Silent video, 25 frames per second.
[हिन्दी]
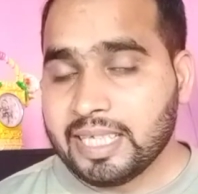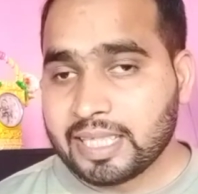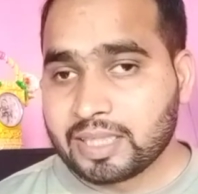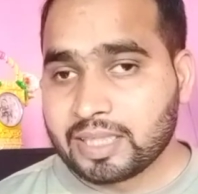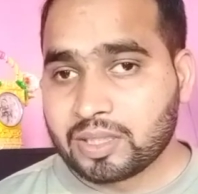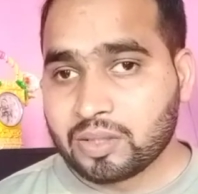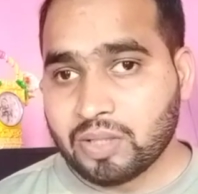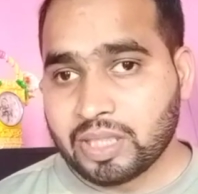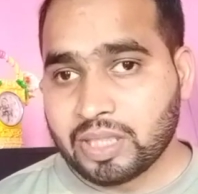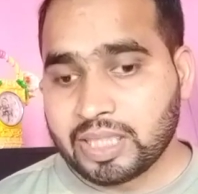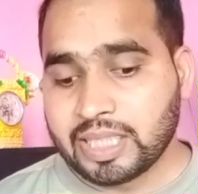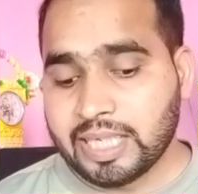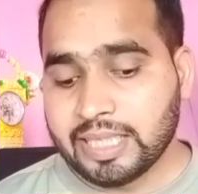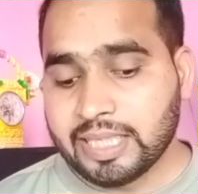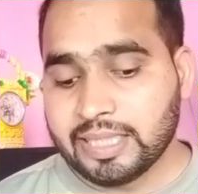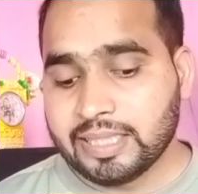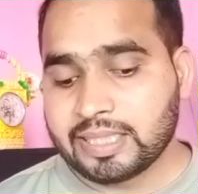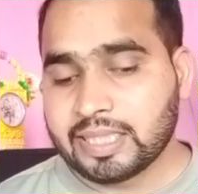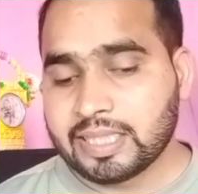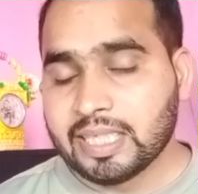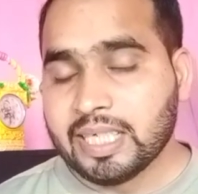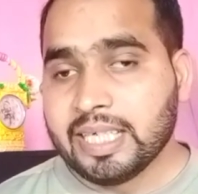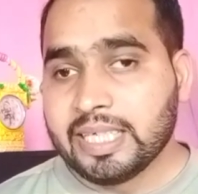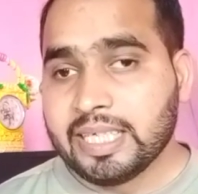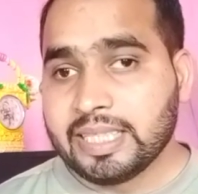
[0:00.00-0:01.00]
एक सौ
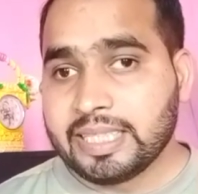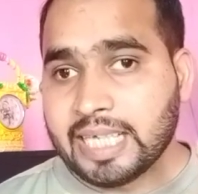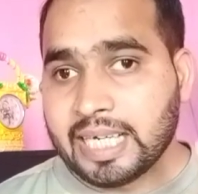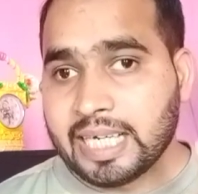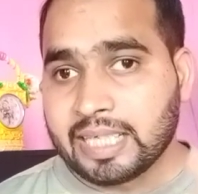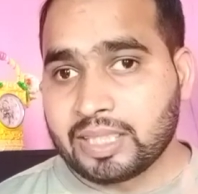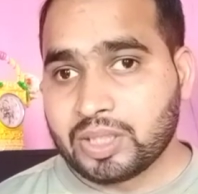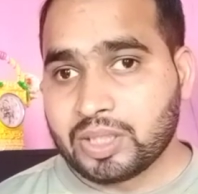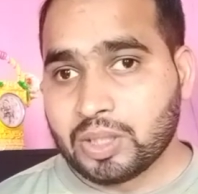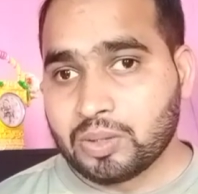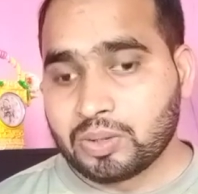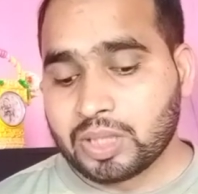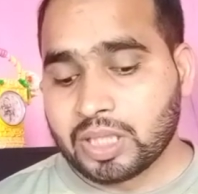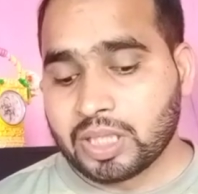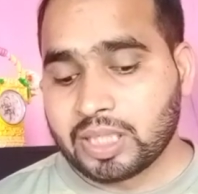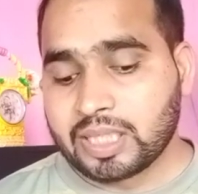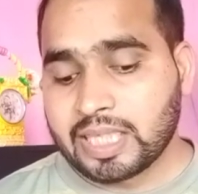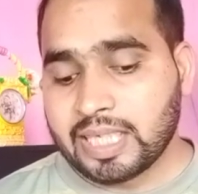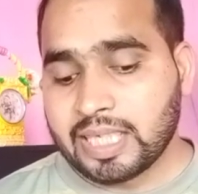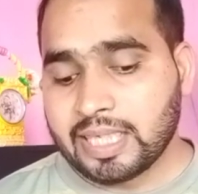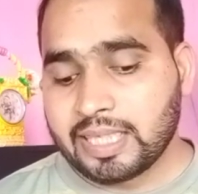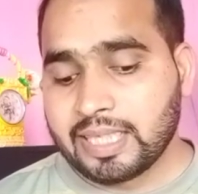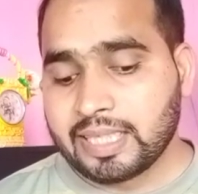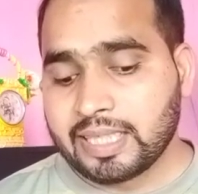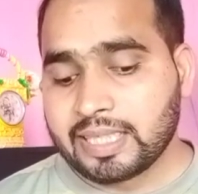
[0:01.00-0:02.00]
अट्ठाईस चार चौंसठ
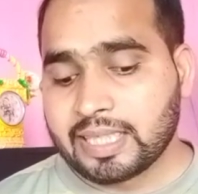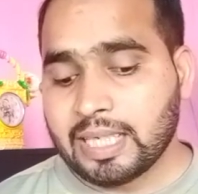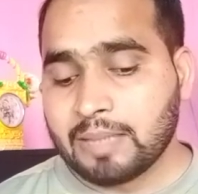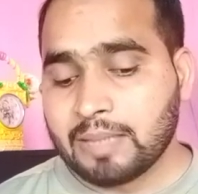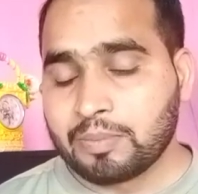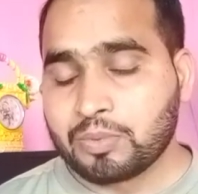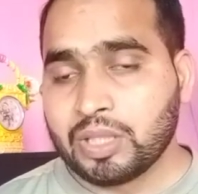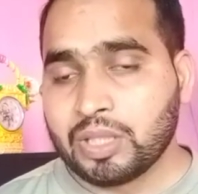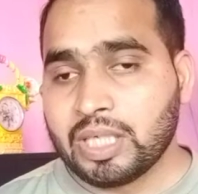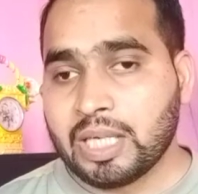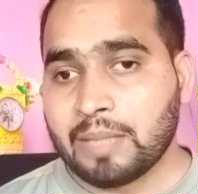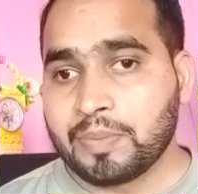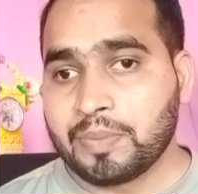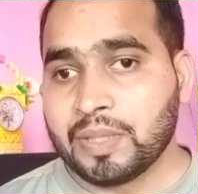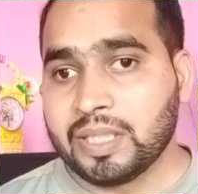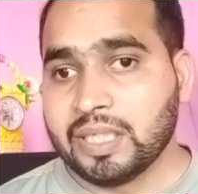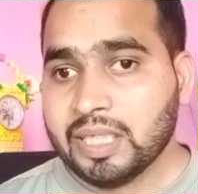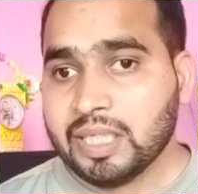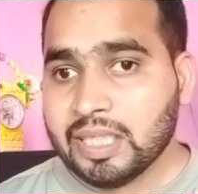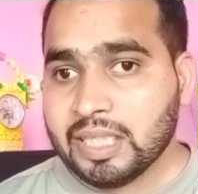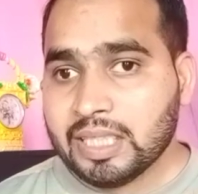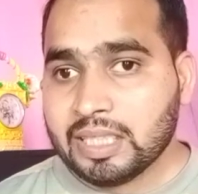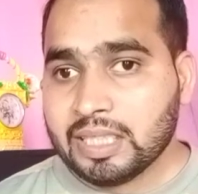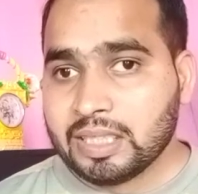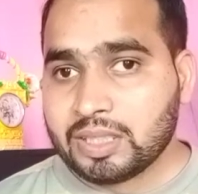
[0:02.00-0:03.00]
का रेट आपको यहाँ पे
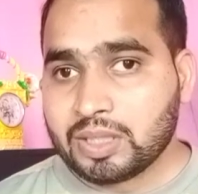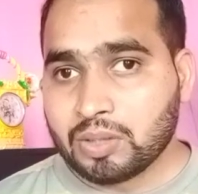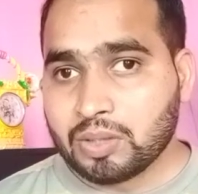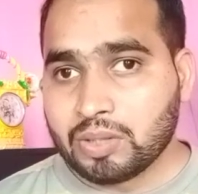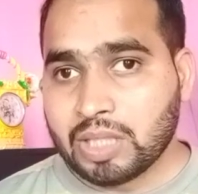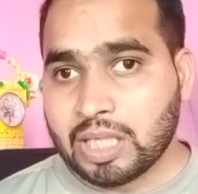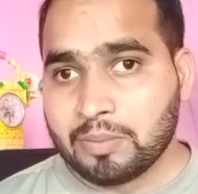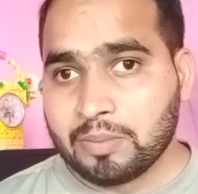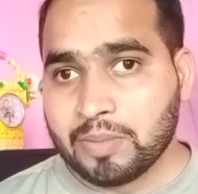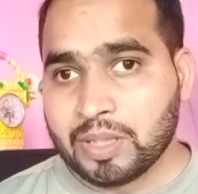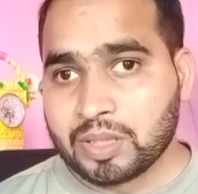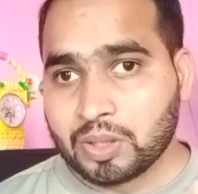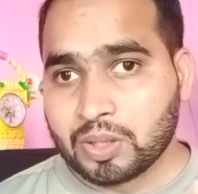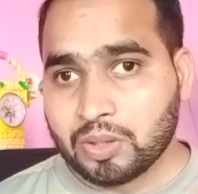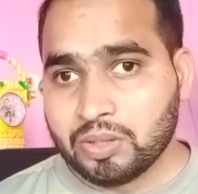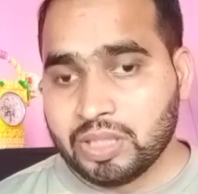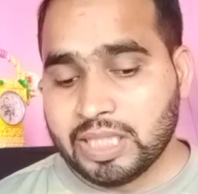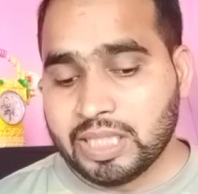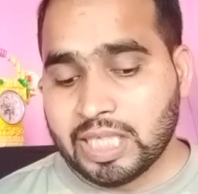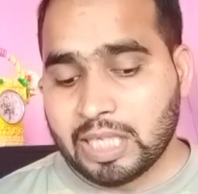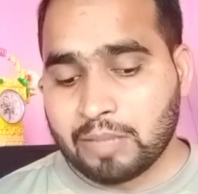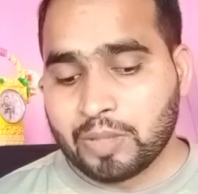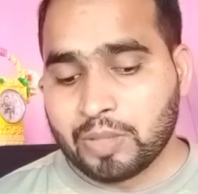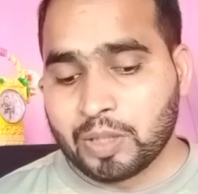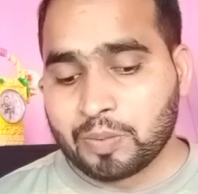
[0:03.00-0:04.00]
चौरानवे सौ
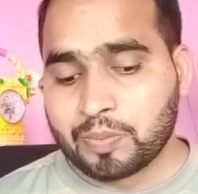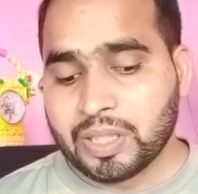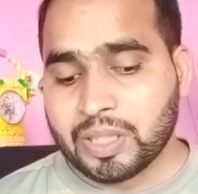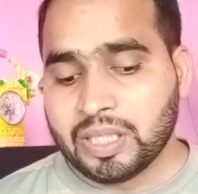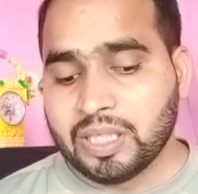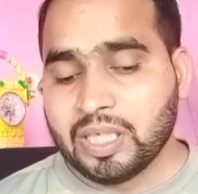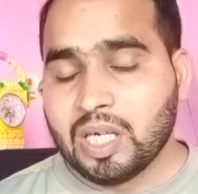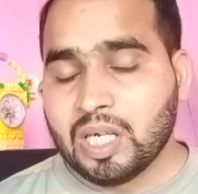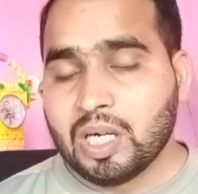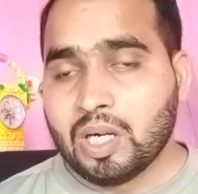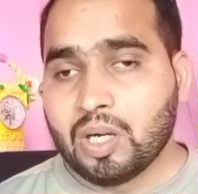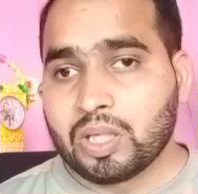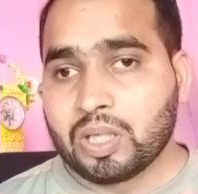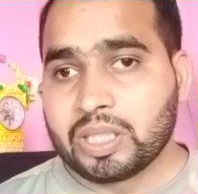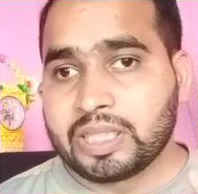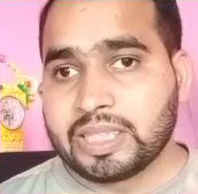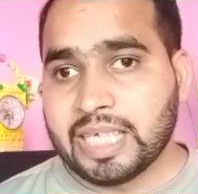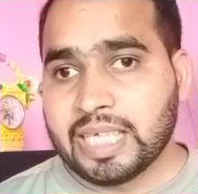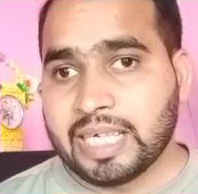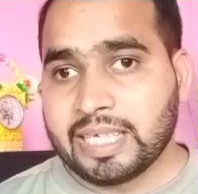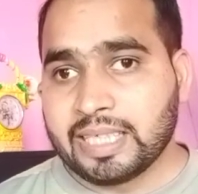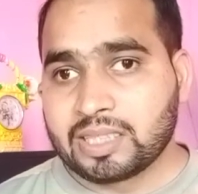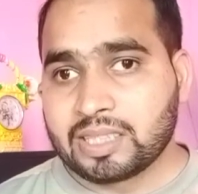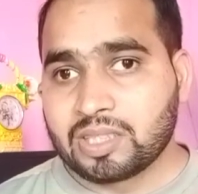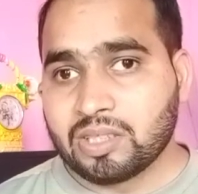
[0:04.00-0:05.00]
निन्यानवे रुपए और
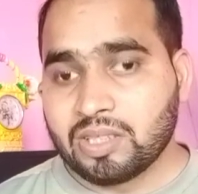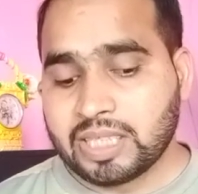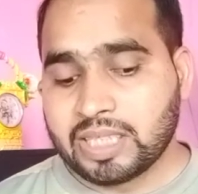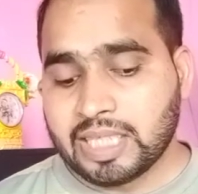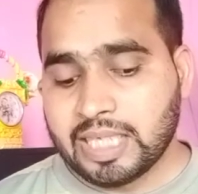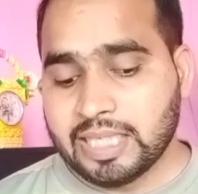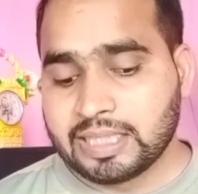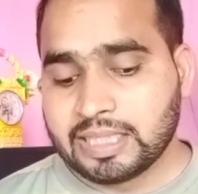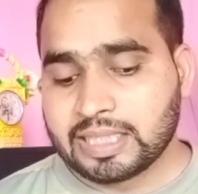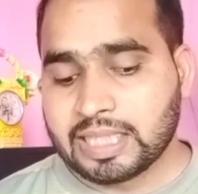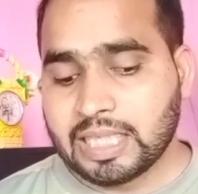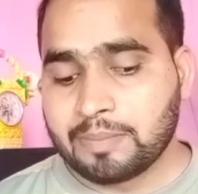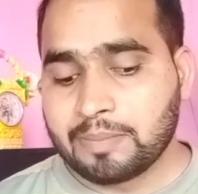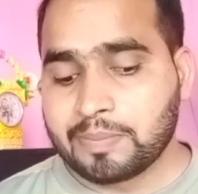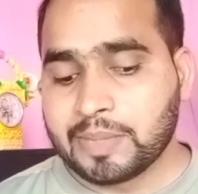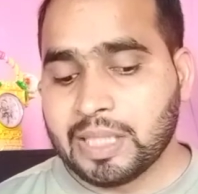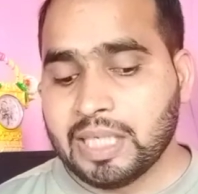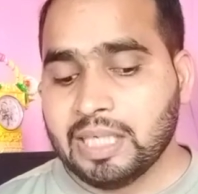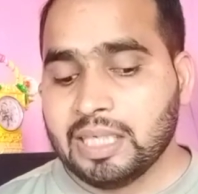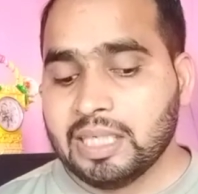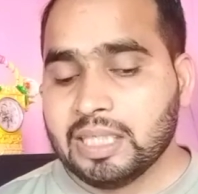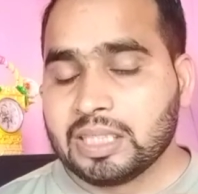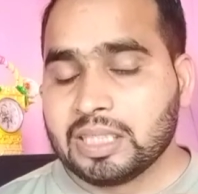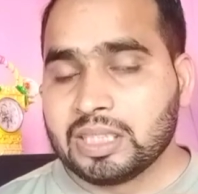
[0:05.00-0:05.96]
चार एक सौ अट्ठाईस का आपका